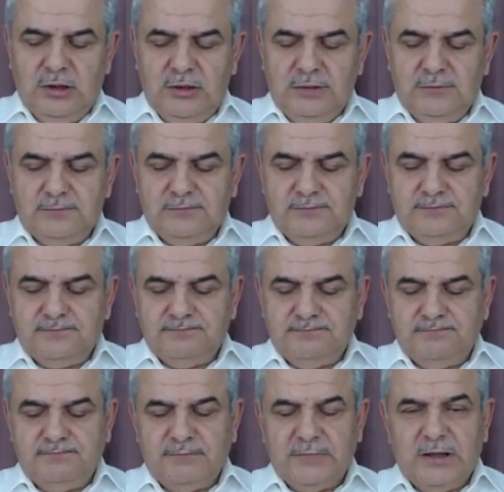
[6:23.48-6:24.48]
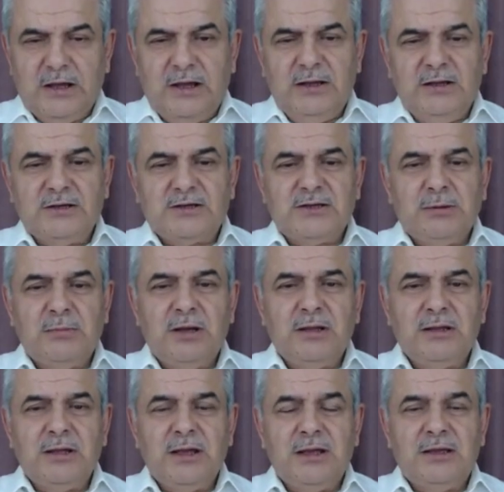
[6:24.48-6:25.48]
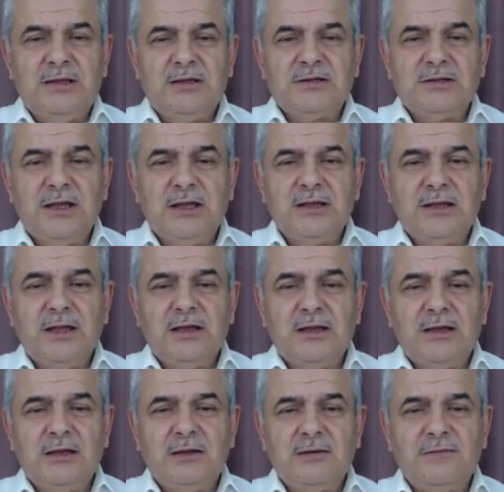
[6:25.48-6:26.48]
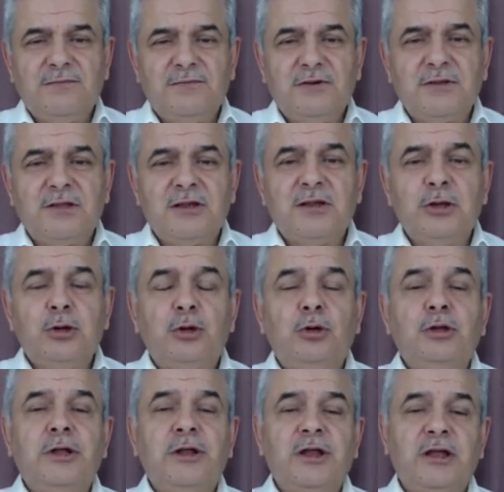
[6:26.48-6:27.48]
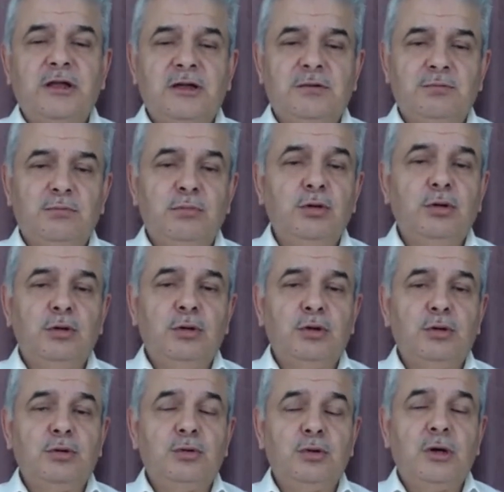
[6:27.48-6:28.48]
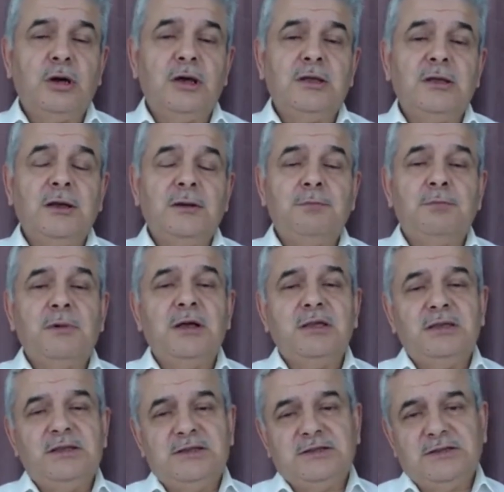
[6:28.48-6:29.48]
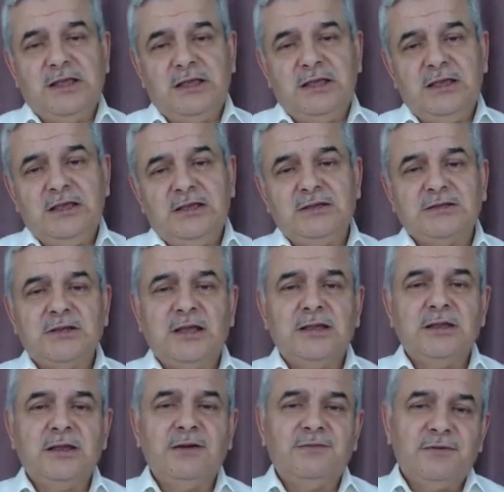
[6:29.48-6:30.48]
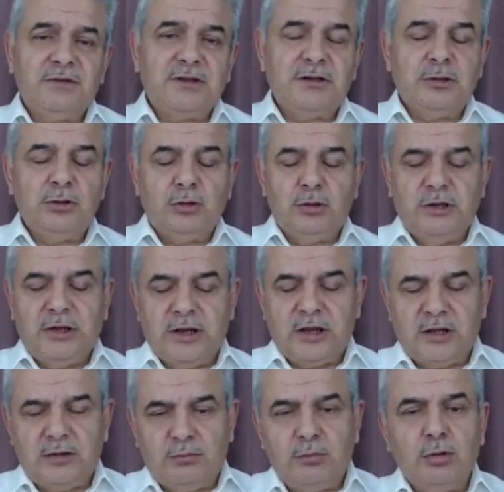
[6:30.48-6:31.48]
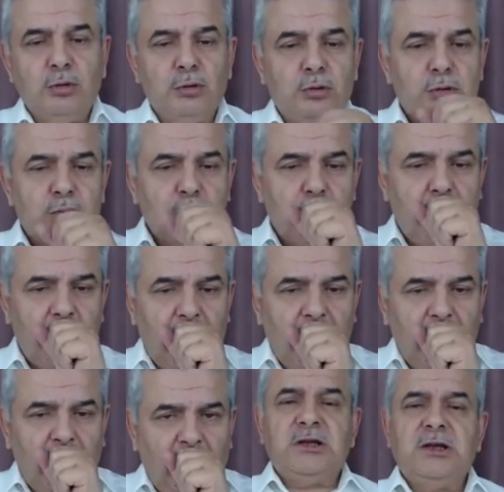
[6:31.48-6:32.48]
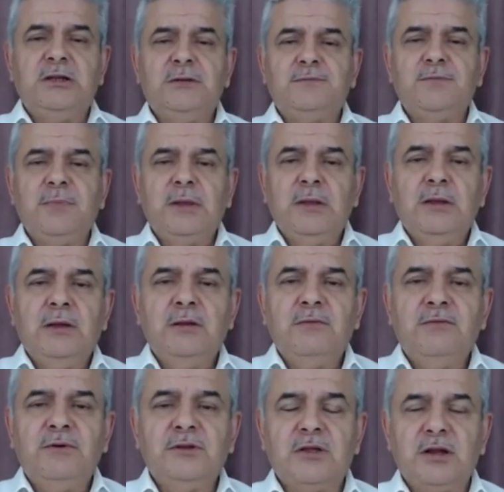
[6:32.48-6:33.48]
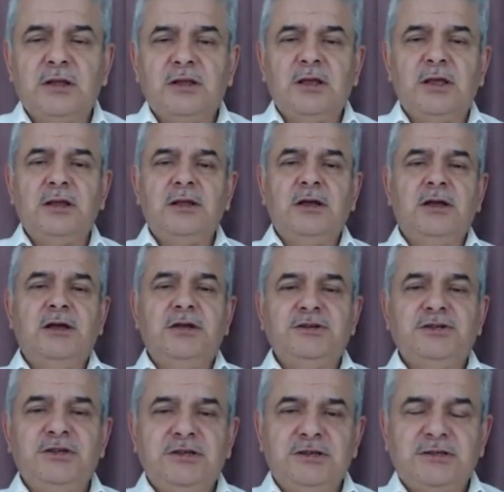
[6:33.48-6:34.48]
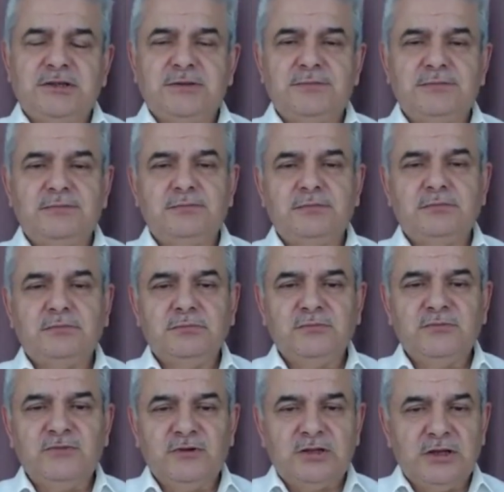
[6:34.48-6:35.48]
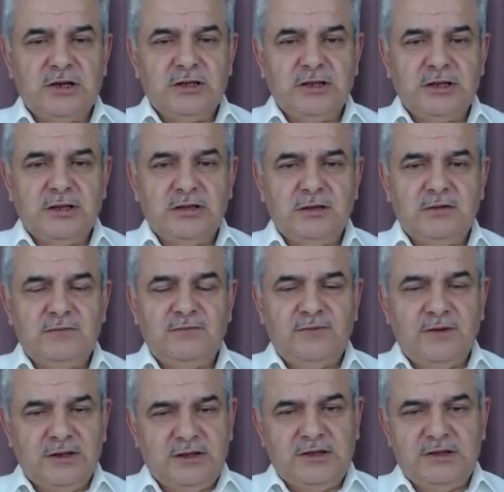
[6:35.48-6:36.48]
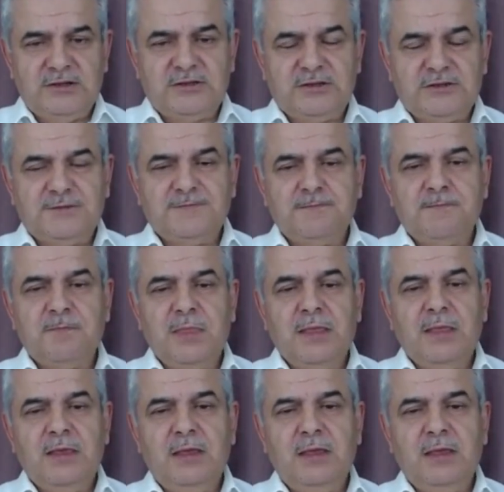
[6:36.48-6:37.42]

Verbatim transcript: Dua aynı zamanda insanda fıtri olarak bulunur. Dua yapma isteği insanda fıtri olarak bulunur. İnsan fıtratan aciz, fıtraten fakir